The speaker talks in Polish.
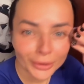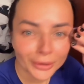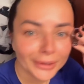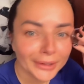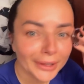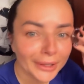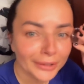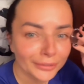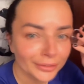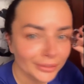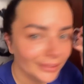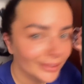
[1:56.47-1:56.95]

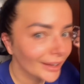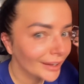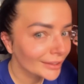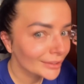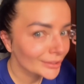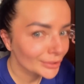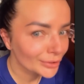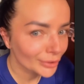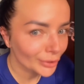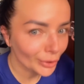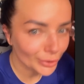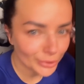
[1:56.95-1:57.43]
Jak
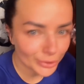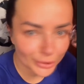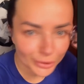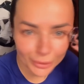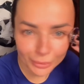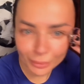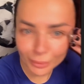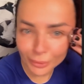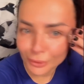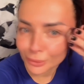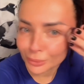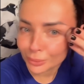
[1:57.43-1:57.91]
widać, oczy nie,
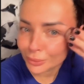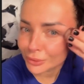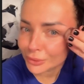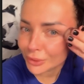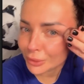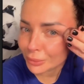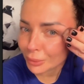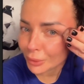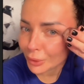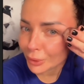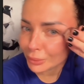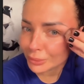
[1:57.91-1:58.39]
po, nie
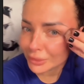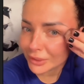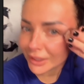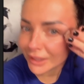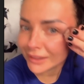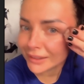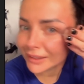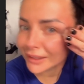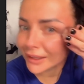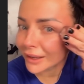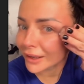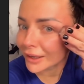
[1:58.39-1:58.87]

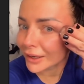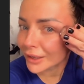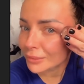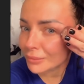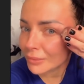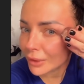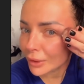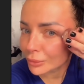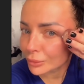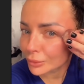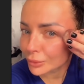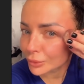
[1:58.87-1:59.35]
poobijane, ale
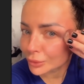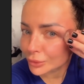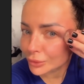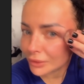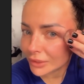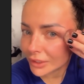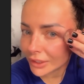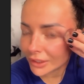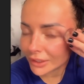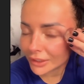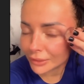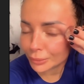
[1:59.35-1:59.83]
mam
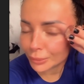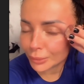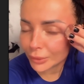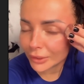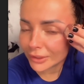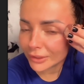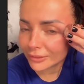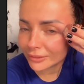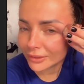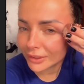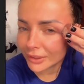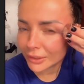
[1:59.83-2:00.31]
tutaj po
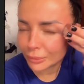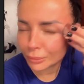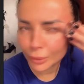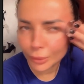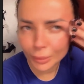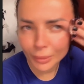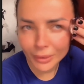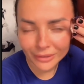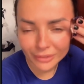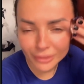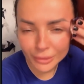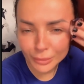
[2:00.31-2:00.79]
lewej, po
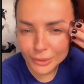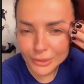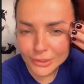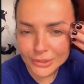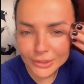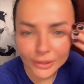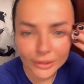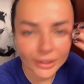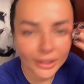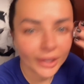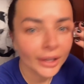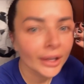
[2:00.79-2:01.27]
prawej mojej
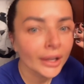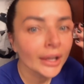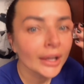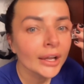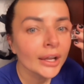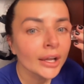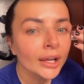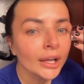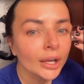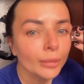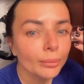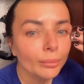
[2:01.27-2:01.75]
stronie
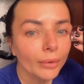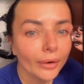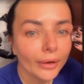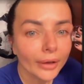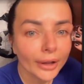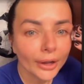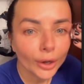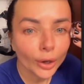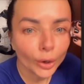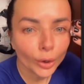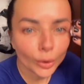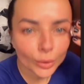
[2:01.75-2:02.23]

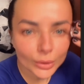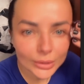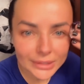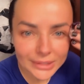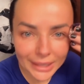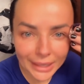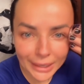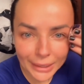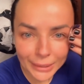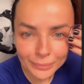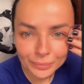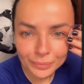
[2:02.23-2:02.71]
małego guza,